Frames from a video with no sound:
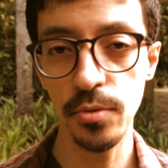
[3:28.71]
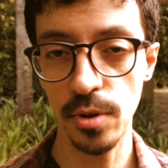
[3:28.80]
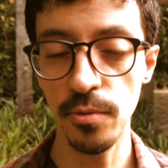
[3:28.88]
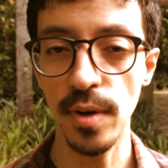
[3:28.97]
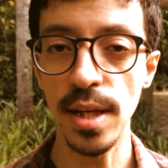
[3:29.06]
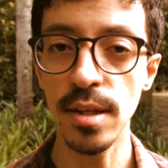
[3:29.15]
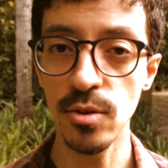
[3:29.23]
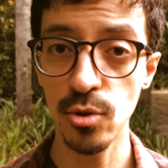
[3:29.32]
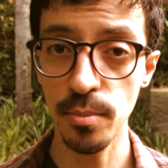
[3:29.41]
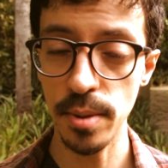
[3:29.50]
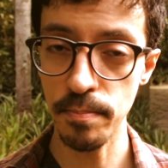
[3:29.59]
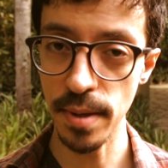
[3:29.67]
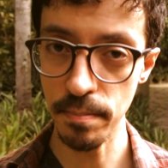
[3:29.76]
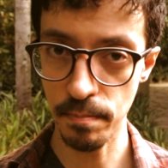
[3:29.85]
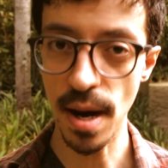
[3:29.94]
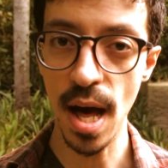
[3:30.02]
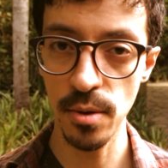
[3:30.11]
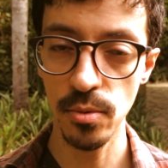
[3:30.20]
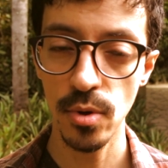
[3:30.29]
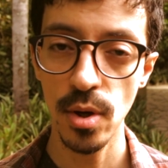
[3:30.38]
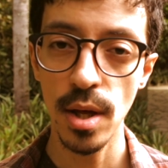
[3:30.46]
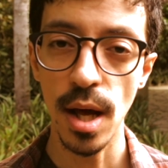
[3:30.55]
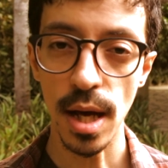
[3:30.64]
do que eu falei antes sobre preparo,
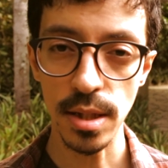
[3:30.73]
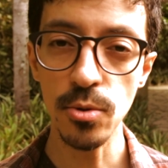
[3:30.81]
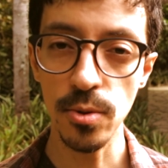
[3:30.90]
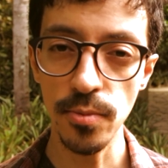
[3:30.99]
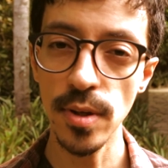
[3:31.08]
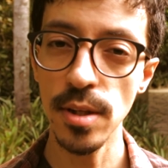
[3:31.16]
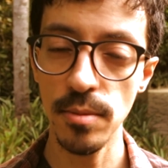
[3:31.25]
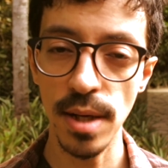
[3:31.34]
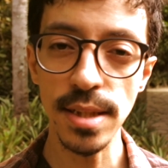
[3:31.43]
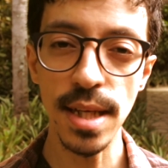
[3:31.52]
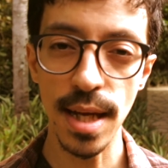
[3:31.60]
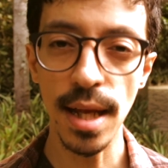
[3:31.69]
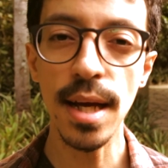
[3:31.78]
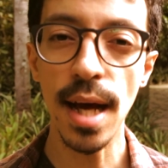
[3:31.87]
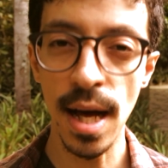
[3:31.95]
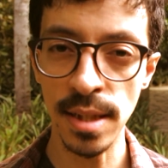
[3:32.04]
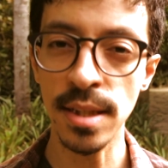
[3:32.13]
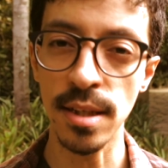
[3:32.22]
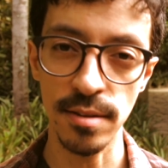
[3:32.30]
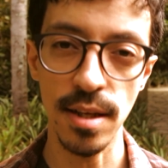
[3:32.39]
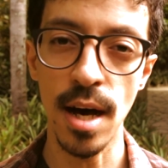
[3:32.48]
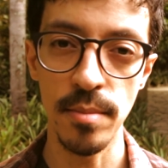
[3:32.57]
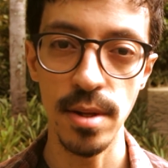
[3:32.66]
aqui eu tô falando mais daquela casca,
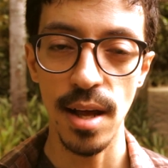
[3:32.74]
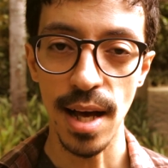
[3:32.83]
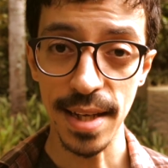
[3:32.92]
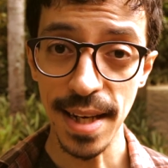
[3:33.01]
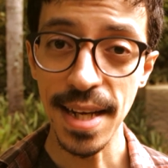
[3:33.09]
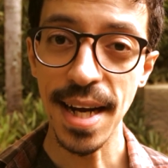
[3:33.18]
sabe? Aquele